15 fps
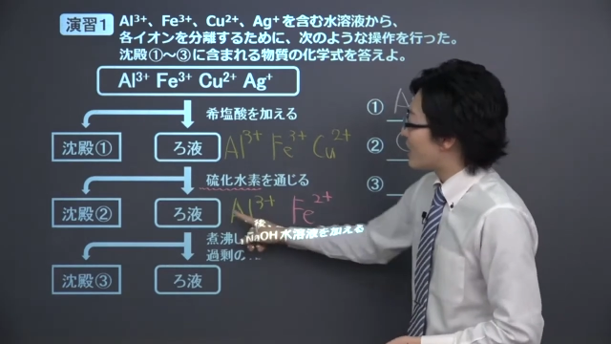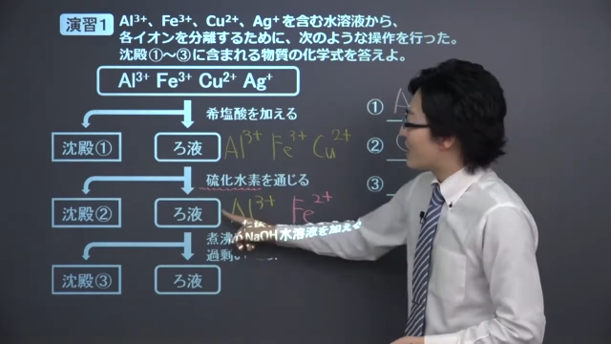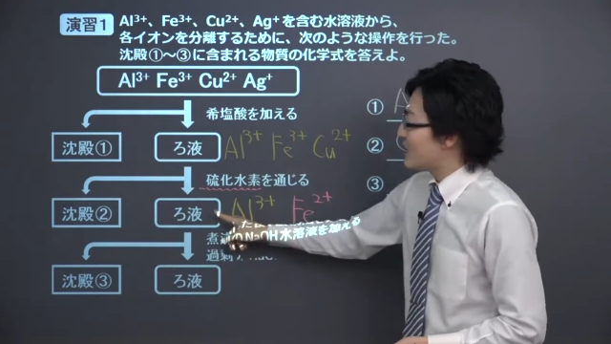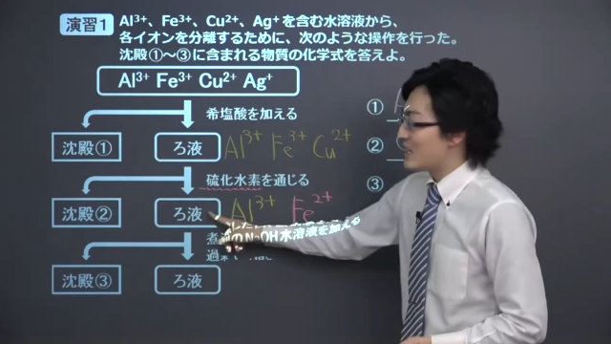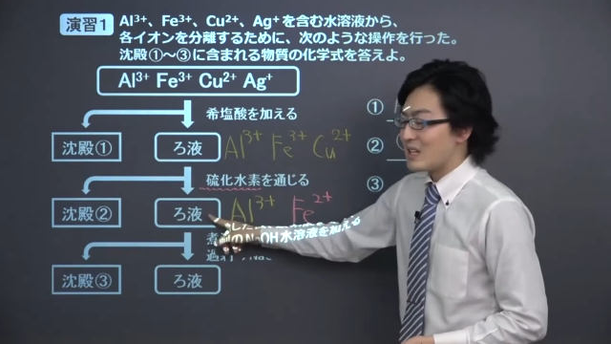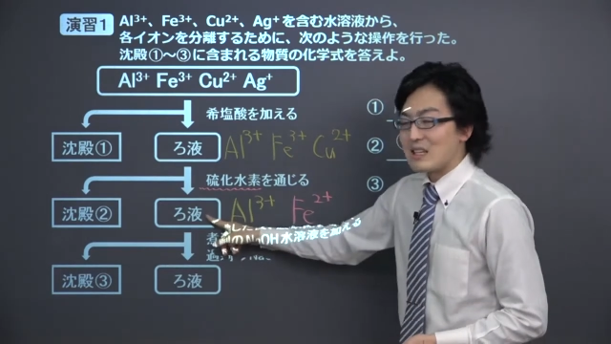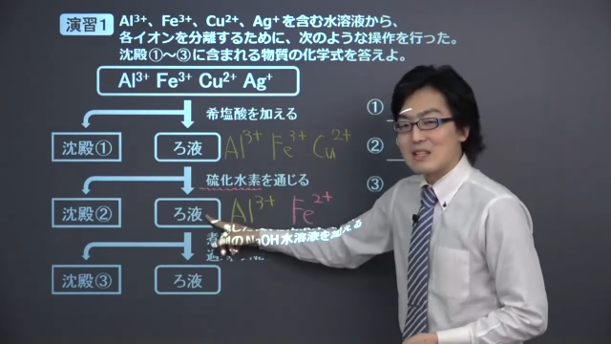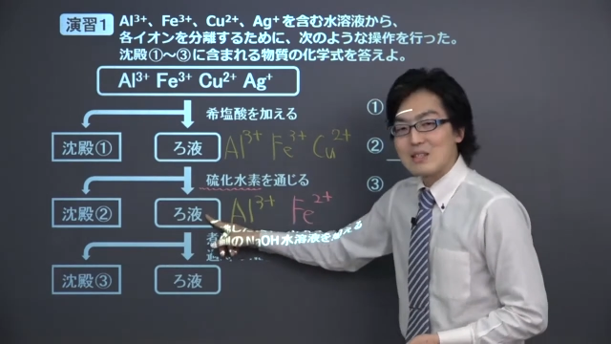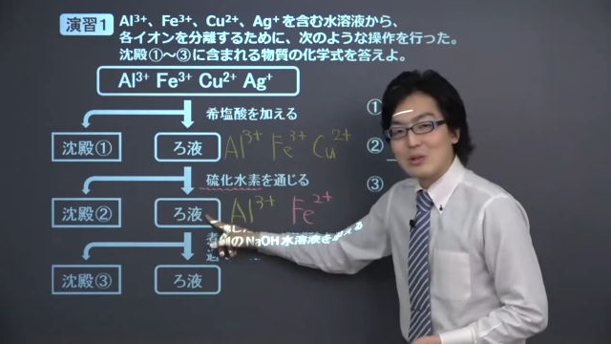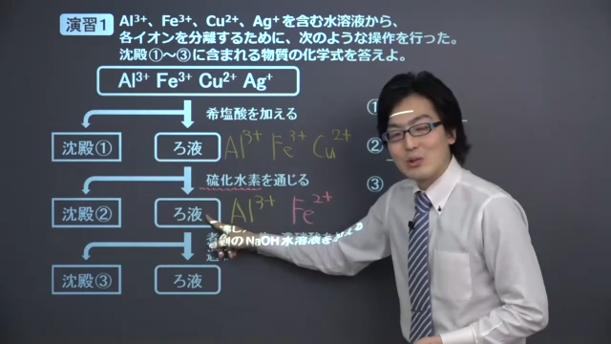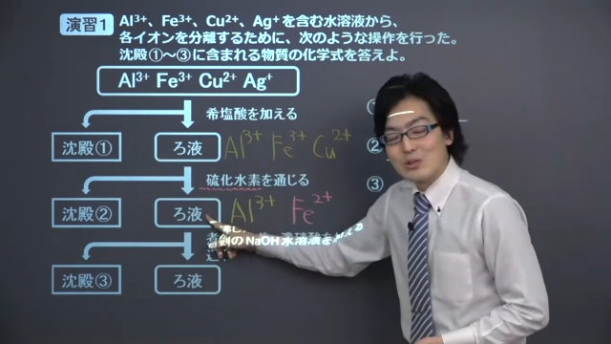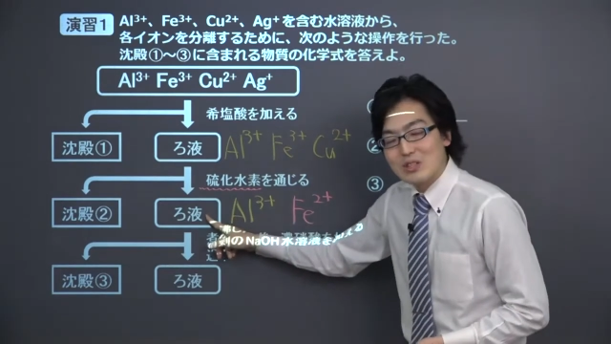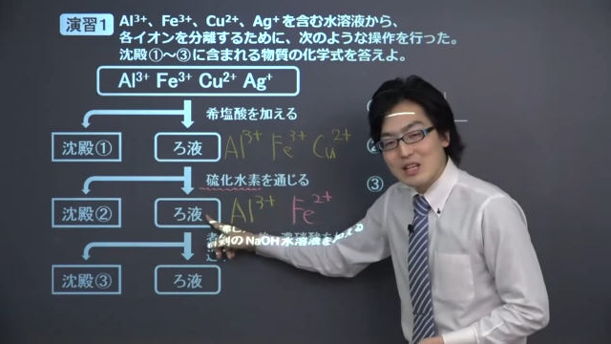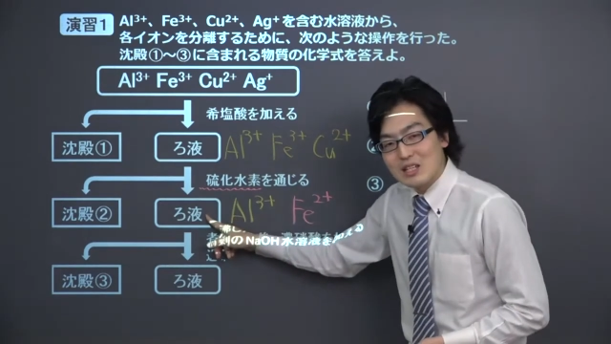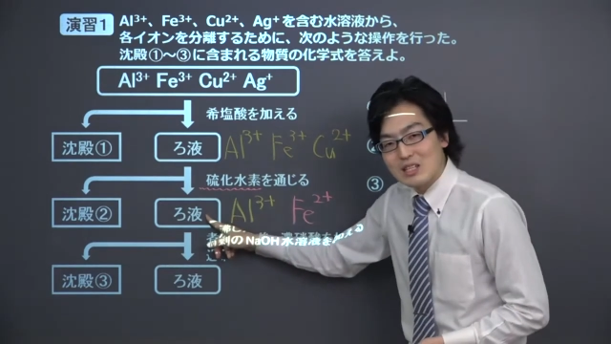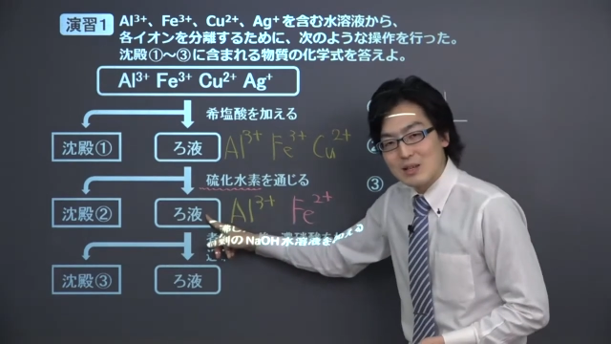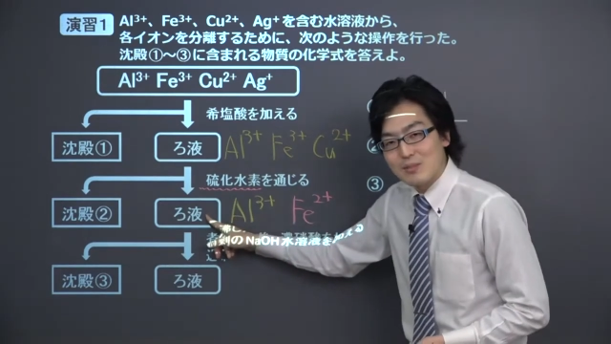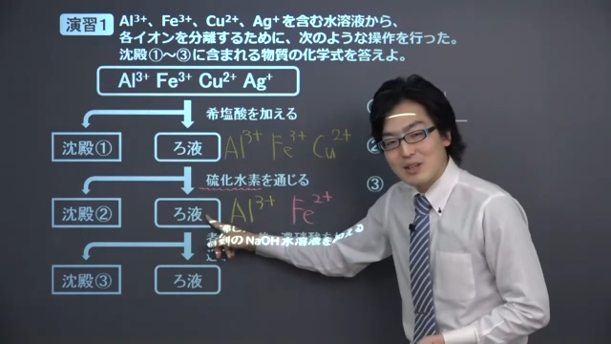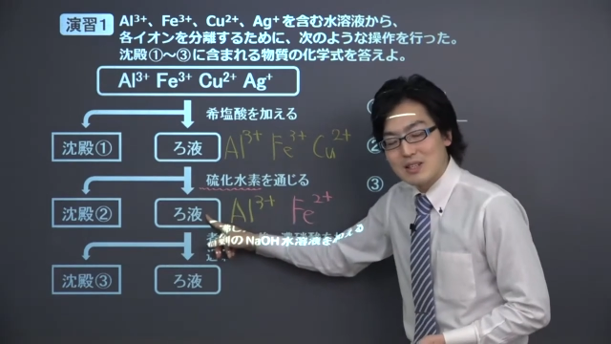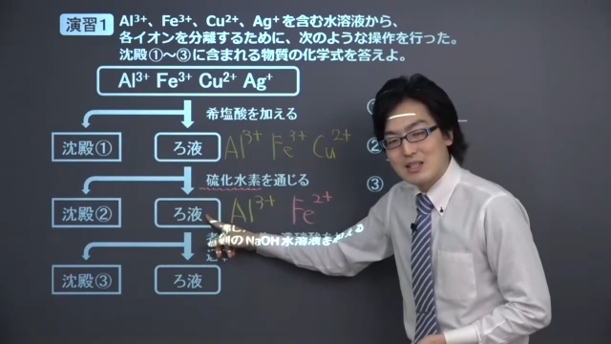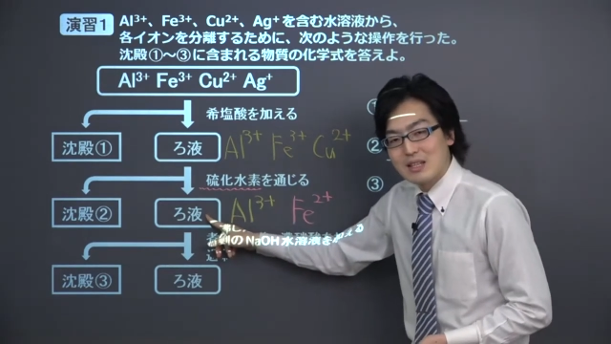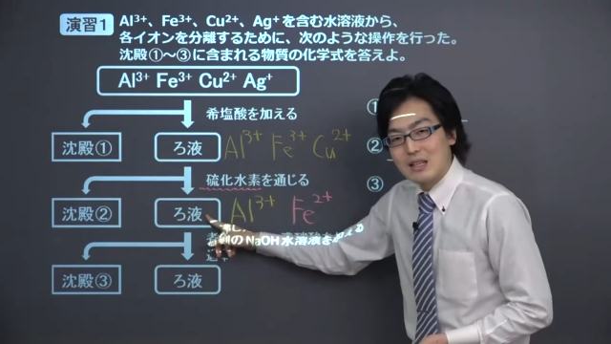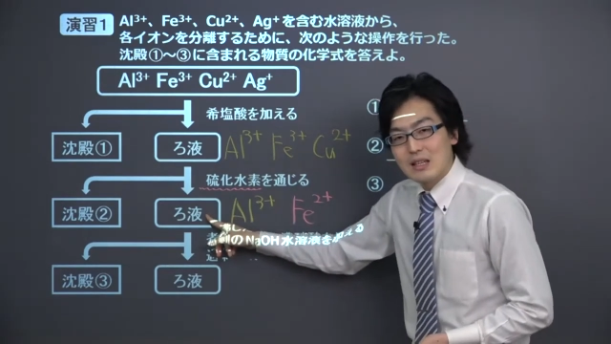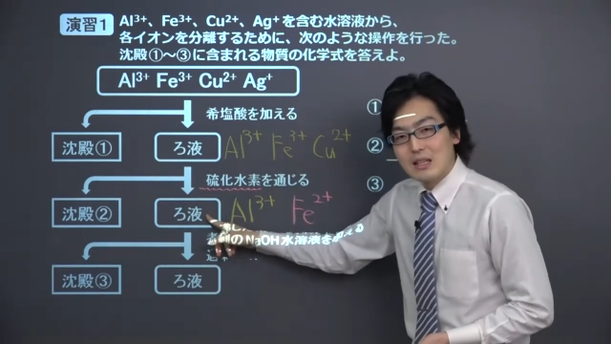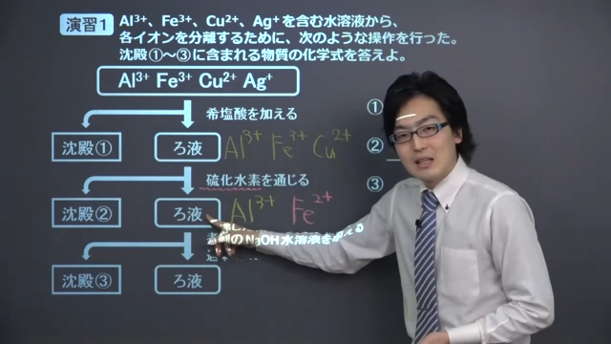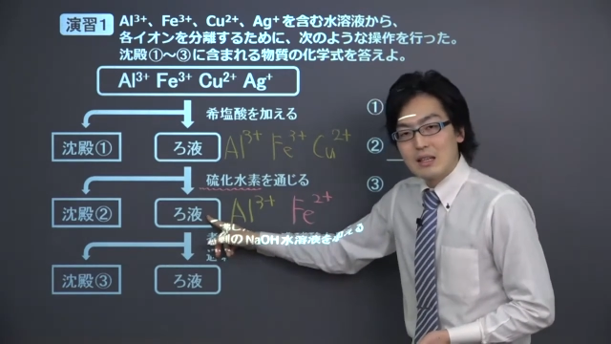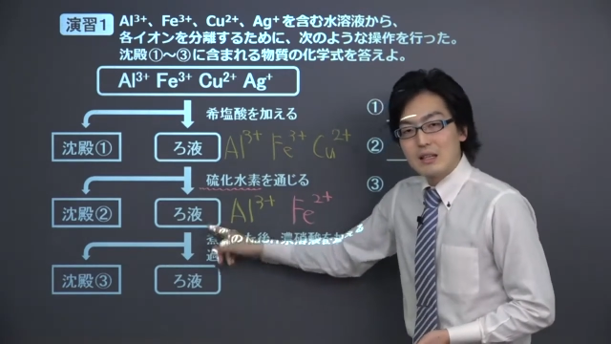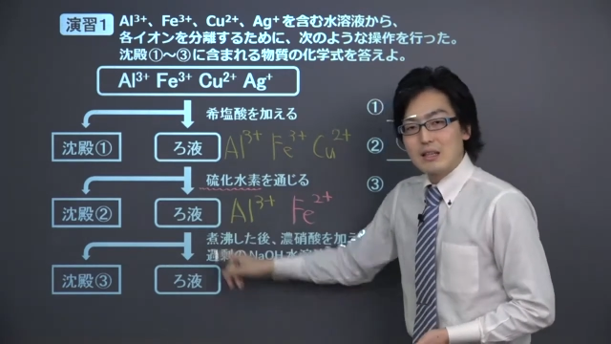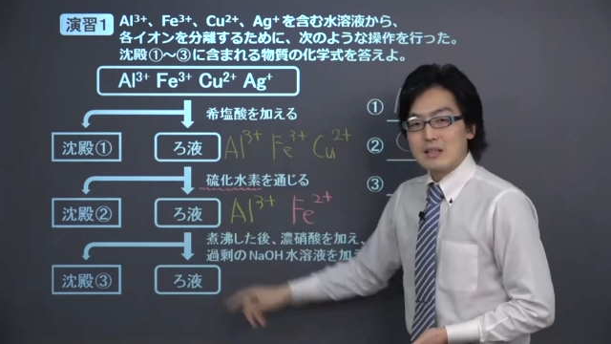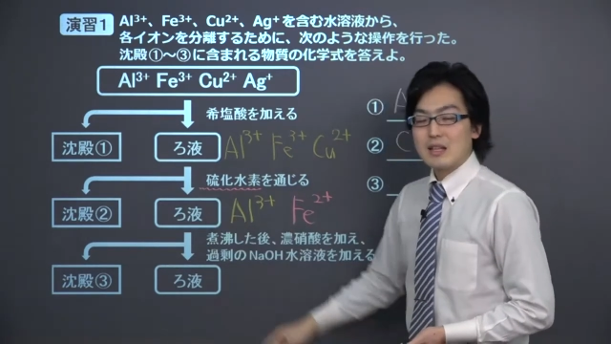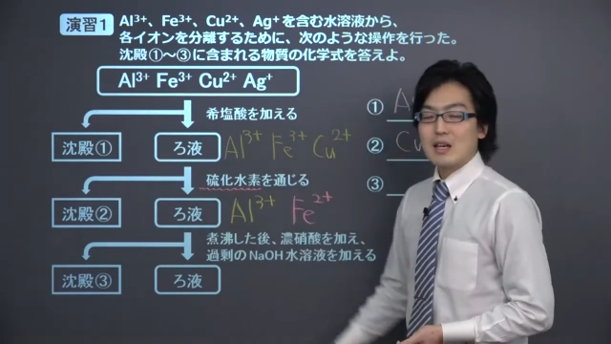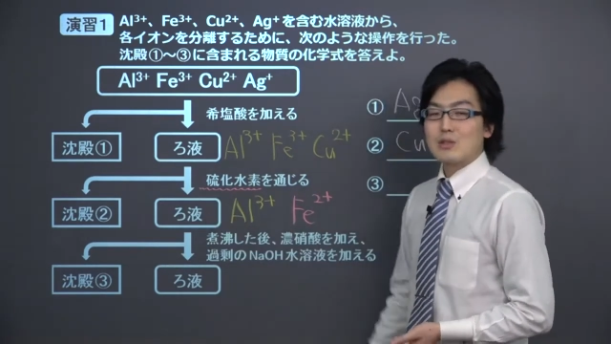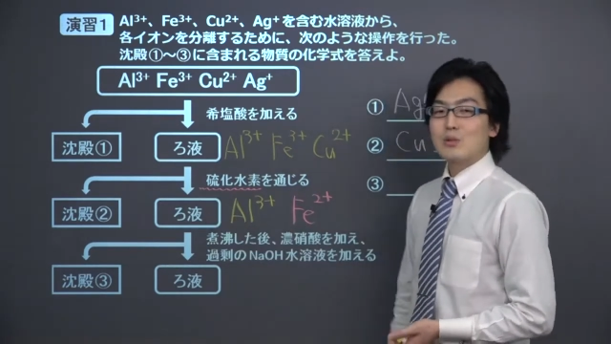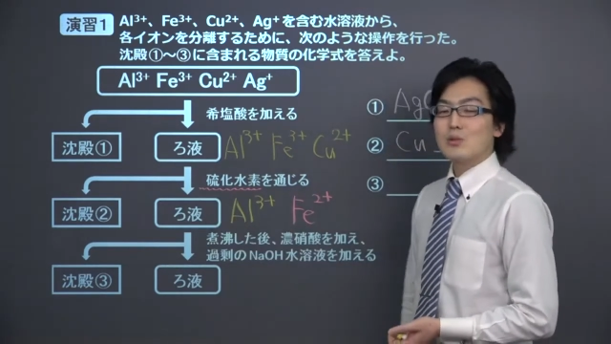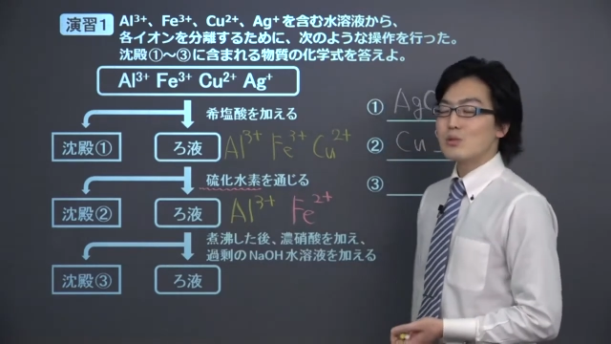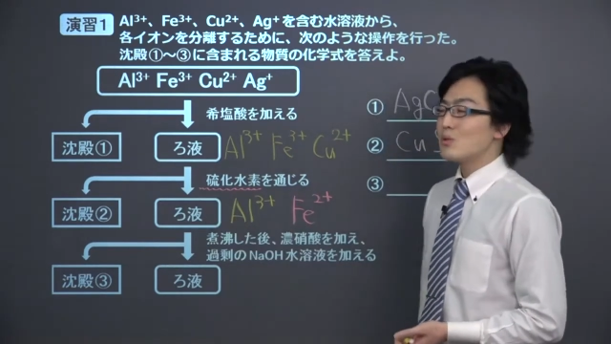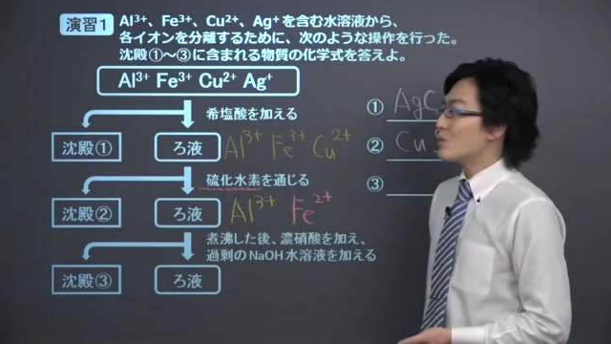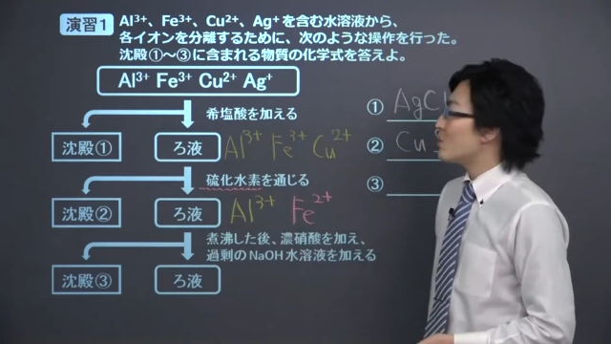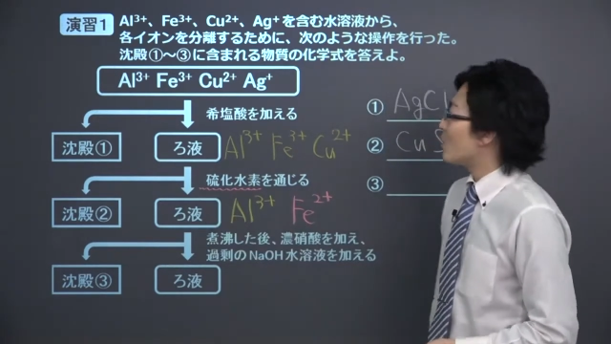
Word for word: 中に存在しています。さあそうする